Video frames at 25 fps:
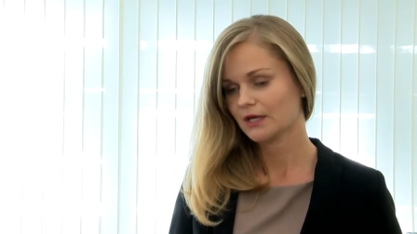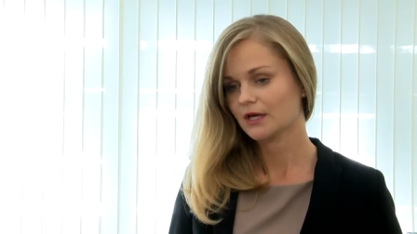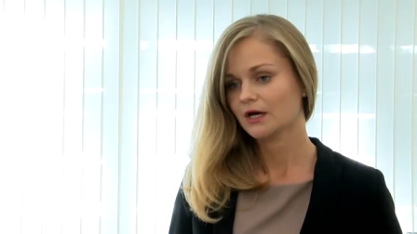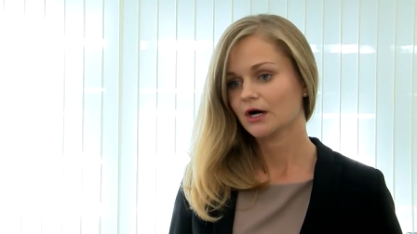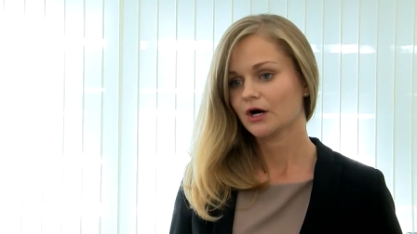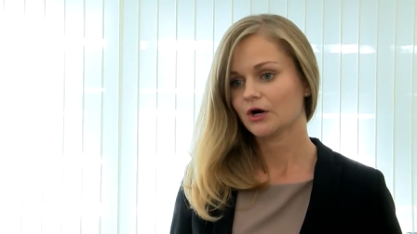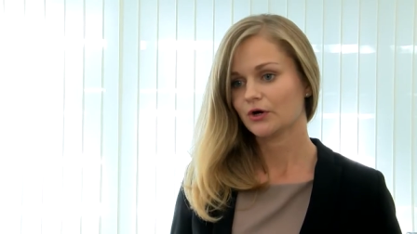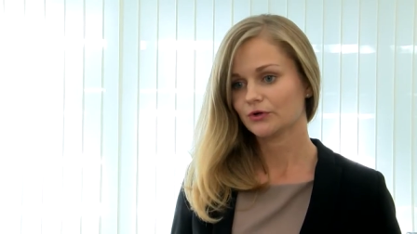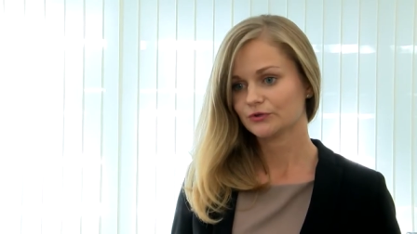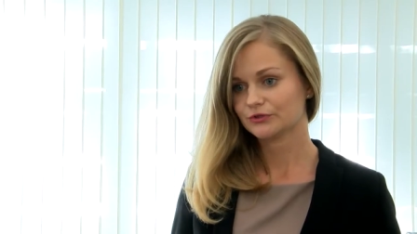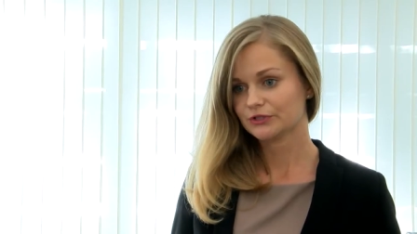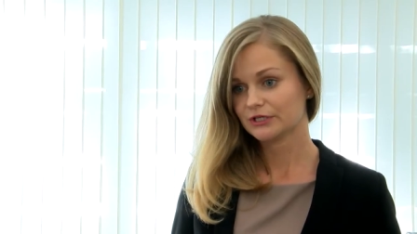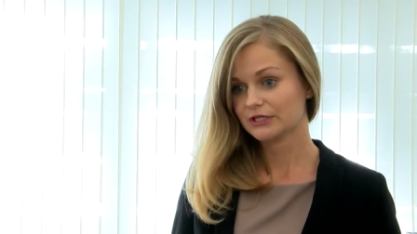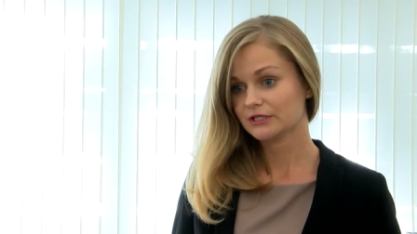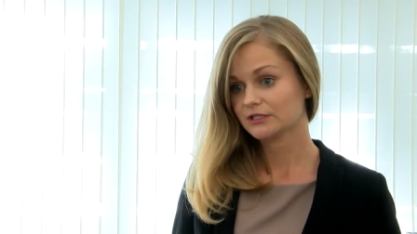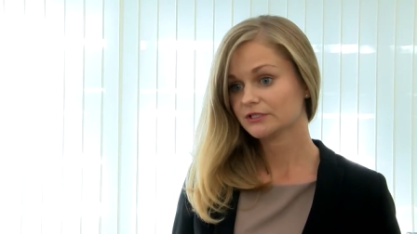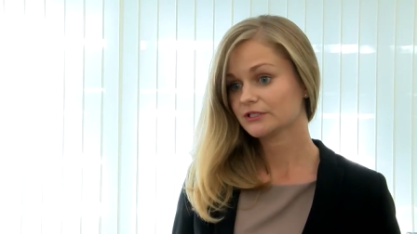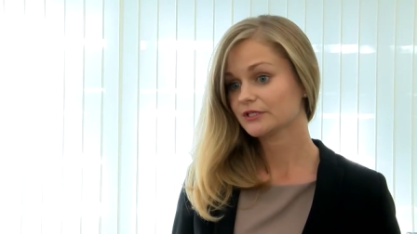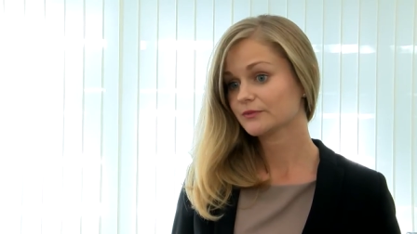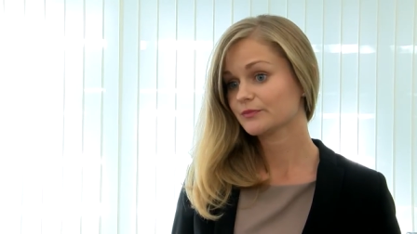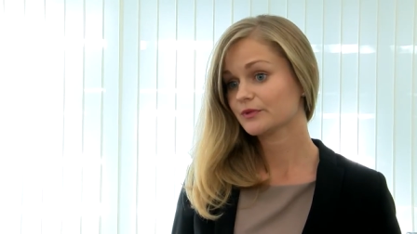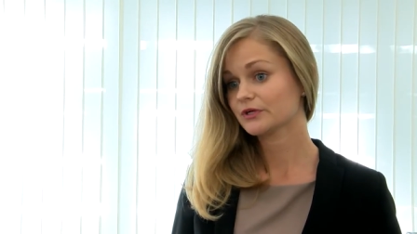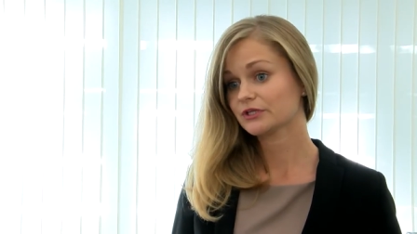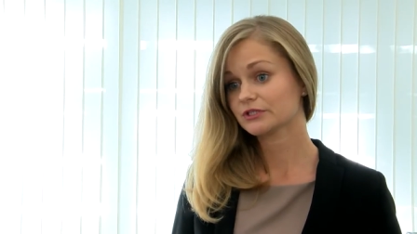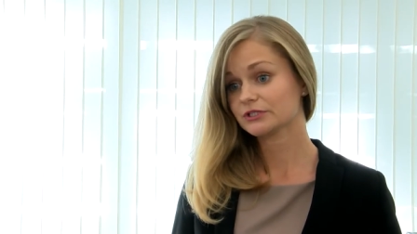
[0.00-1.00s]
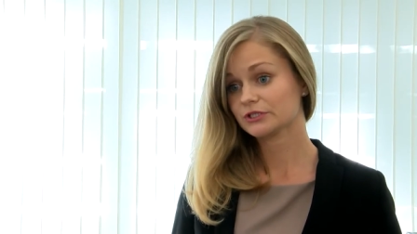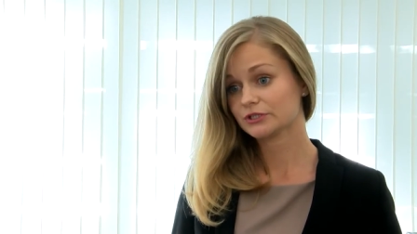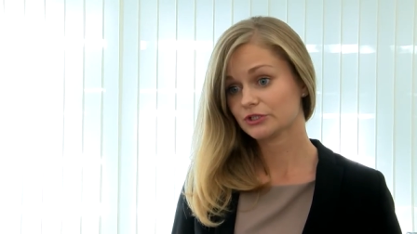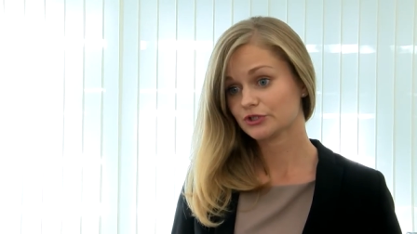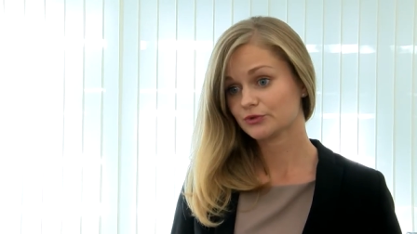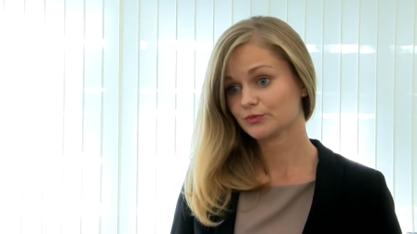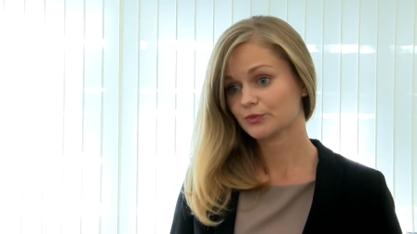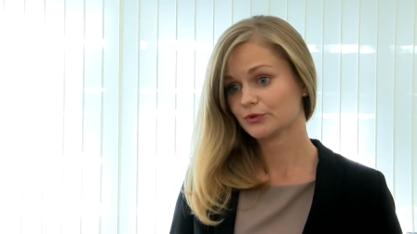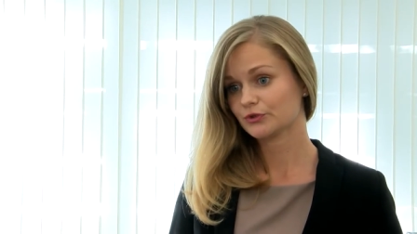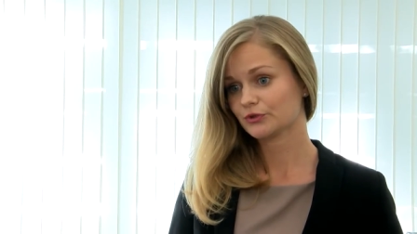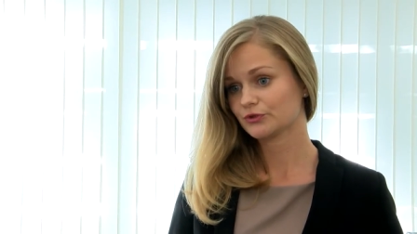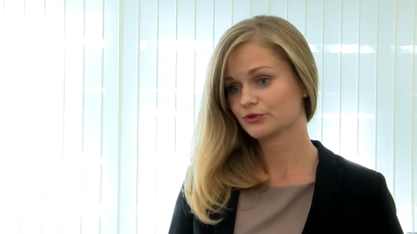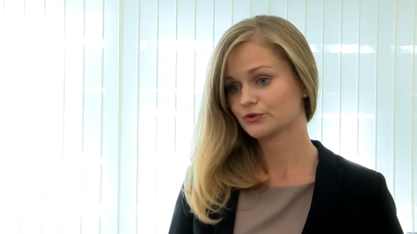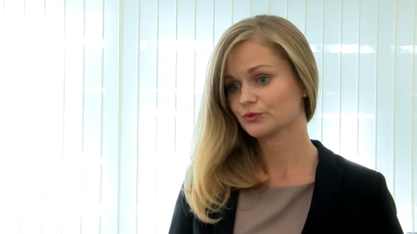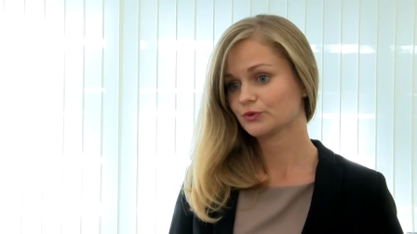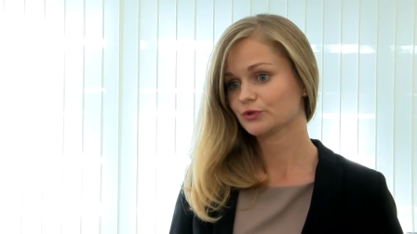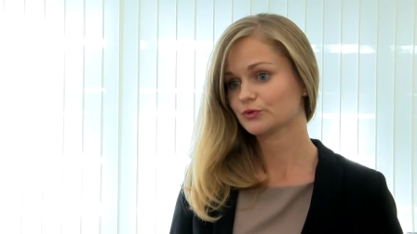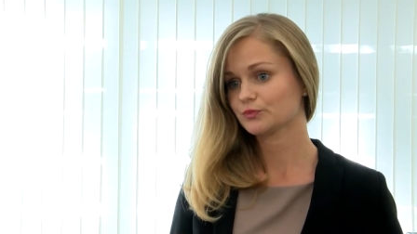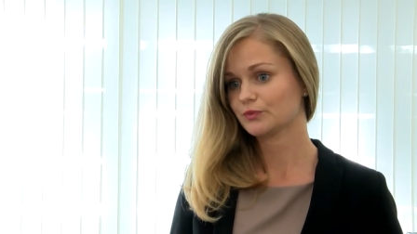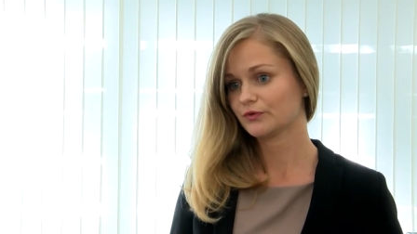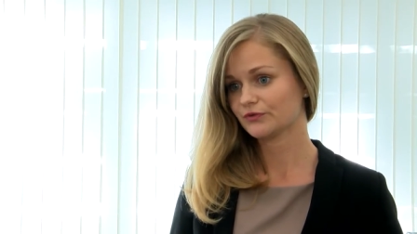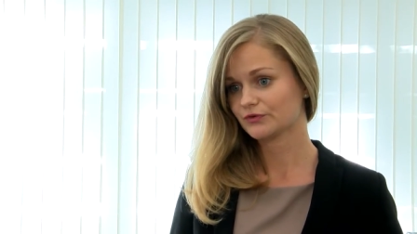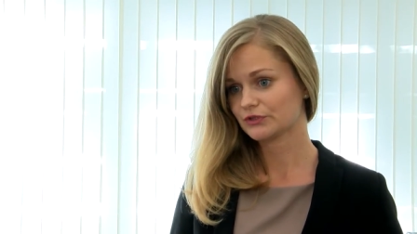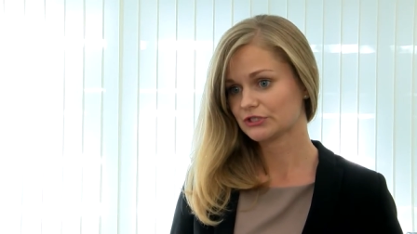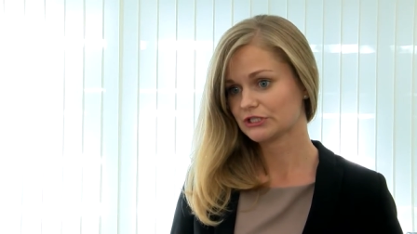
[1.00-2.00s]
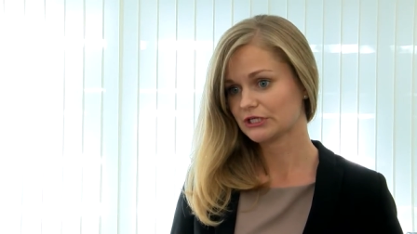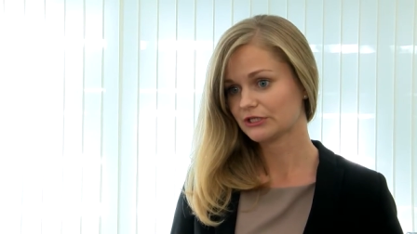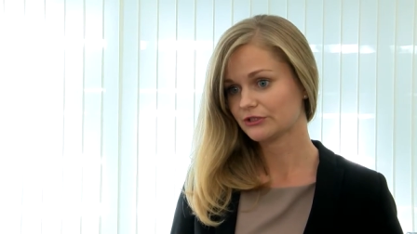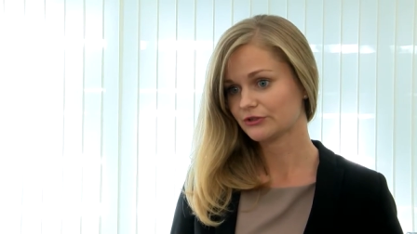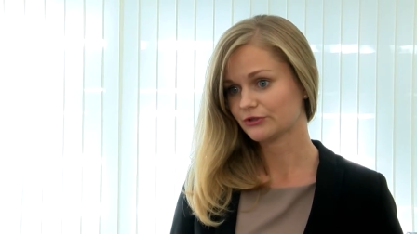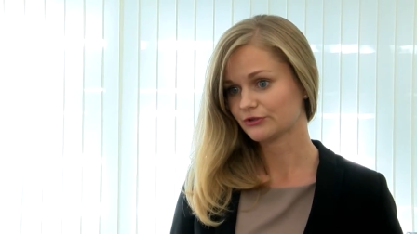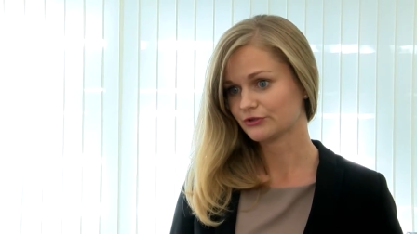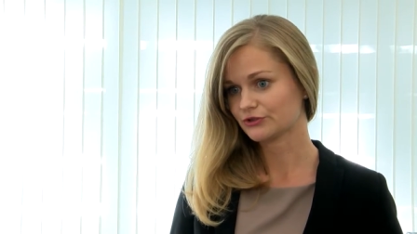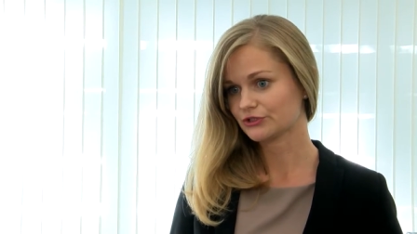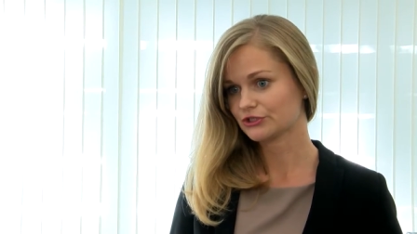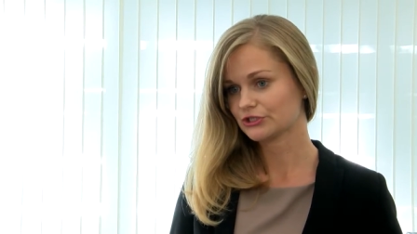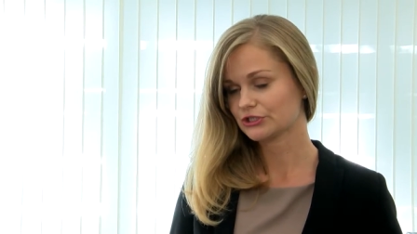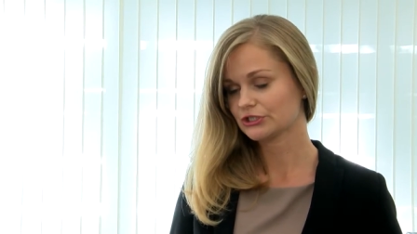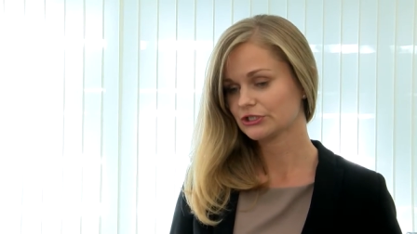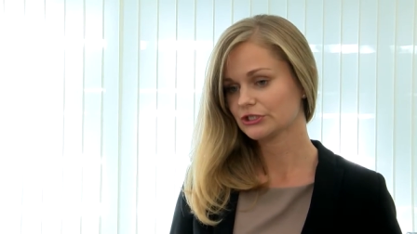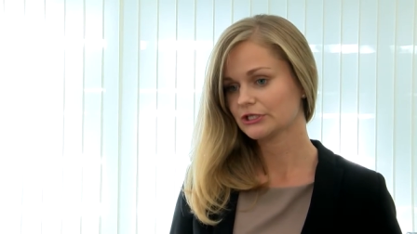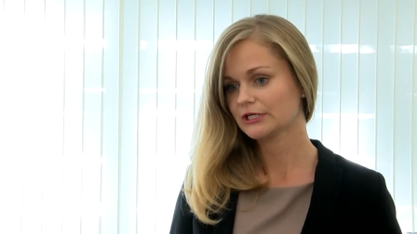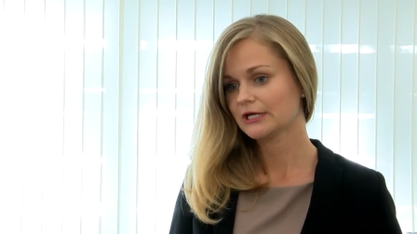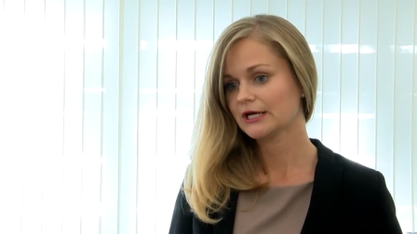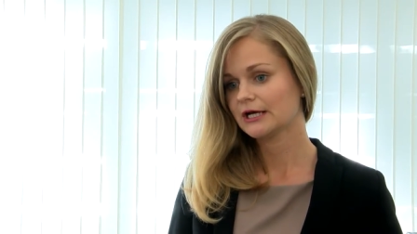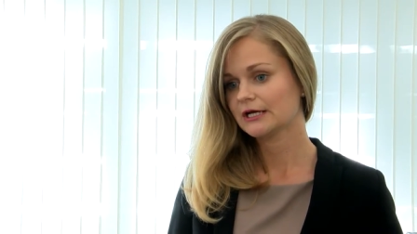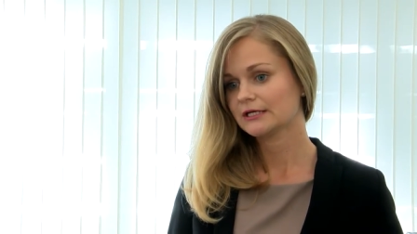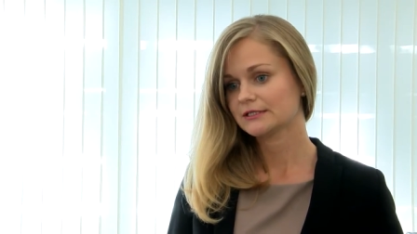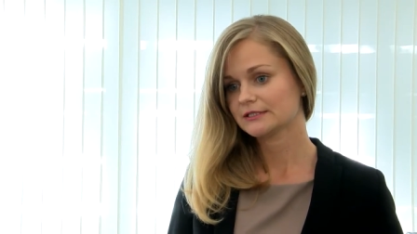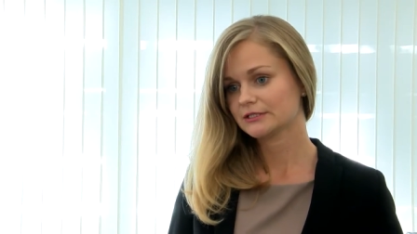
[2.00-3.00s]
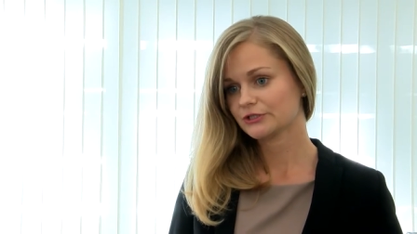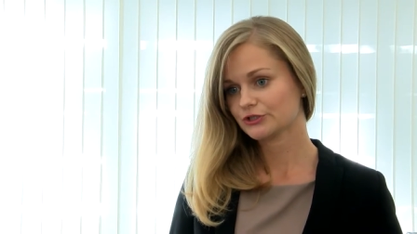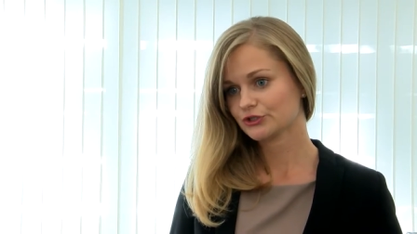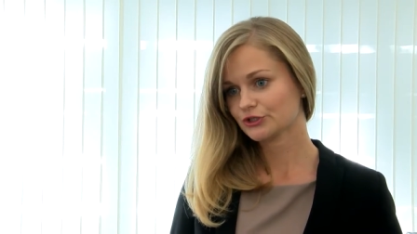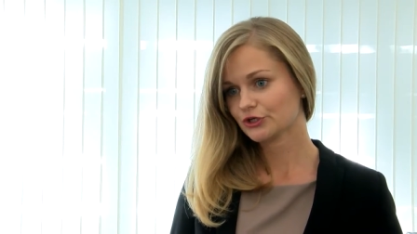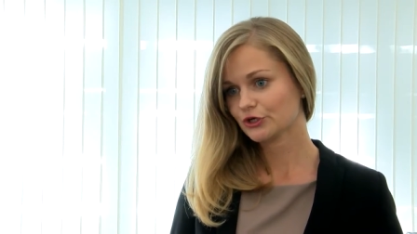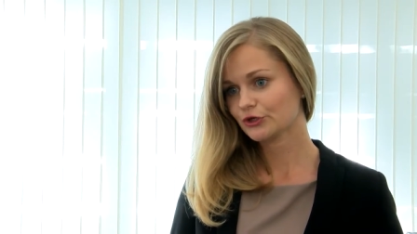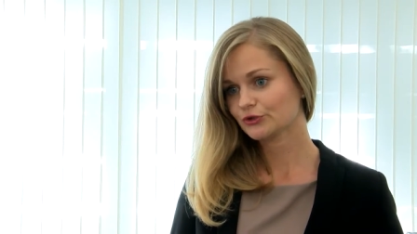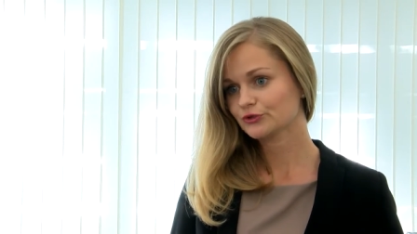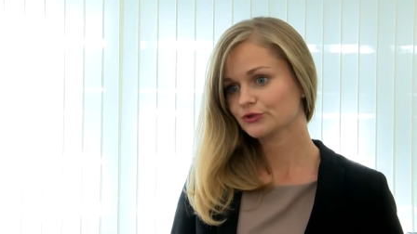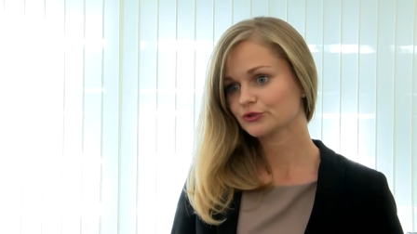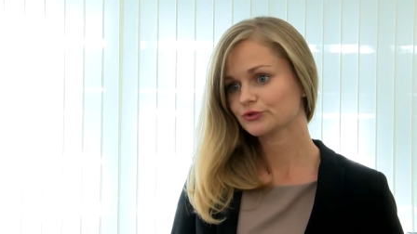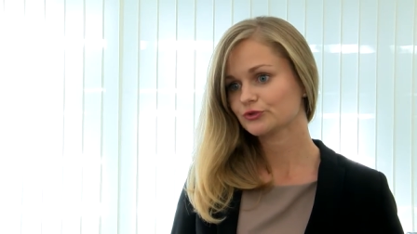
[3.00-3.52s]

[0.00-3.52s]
Hotel nie będzie też ponosił odpowiedzialności za szkody,